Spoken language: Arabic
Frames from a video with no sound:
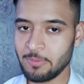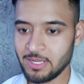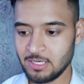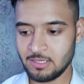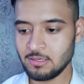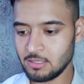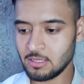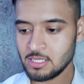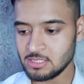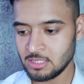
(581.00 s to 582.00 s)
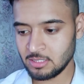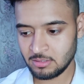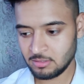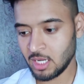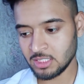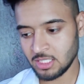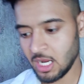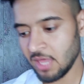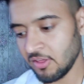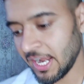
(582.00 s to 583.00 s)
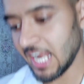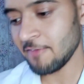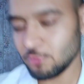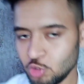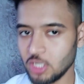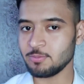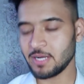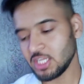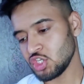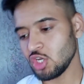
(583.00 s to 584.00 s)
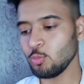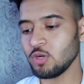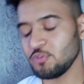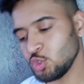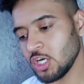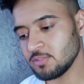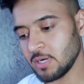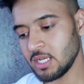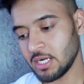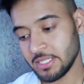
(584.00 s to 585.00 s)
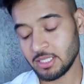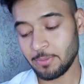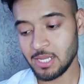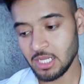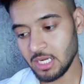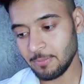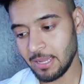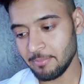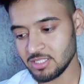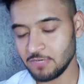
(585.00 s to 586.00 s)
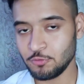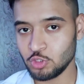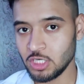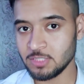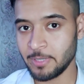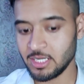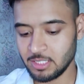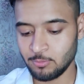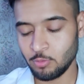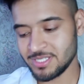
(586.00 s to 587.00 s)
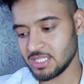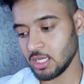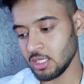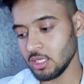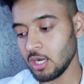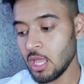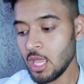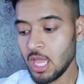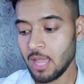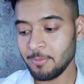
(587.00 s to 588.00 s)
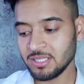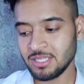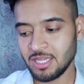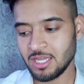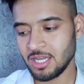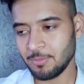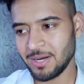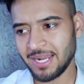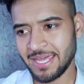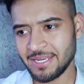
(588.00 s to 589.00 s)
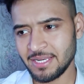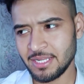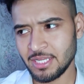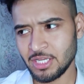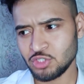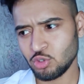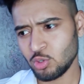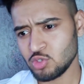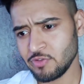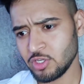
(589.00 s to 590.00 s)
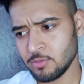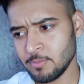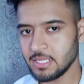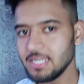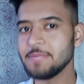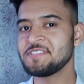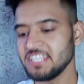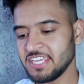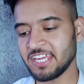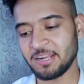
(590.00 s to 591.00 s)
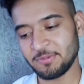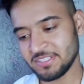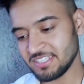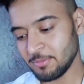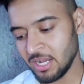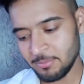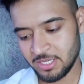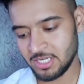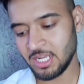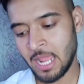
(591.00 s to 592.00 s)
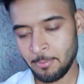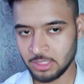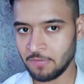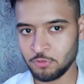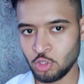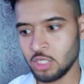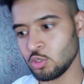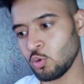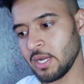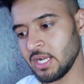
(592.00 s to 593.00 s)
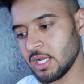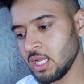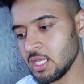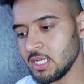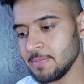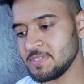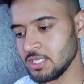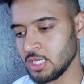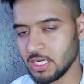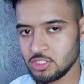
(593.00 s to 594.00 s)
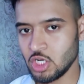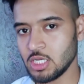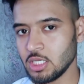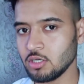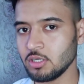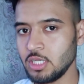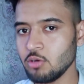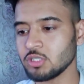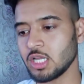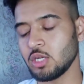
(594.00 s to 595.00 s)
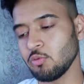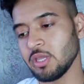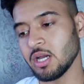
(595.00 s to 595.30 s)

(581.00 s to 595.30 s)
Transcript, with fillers: طبعا هسه قاعد الاحظ انا على الفيديوهات مال يشيم والفيديوهات مال لنا طبعا لانا محمد الفيديوهات مالتها مو بس تغيير هم عندها عباره عن آه، شلون اوصف لكم اللبسنج قرب تمام هنا هم عندها فيديوهات هواي لانا اللبسنج يعني شغل لك اغنيه وتغني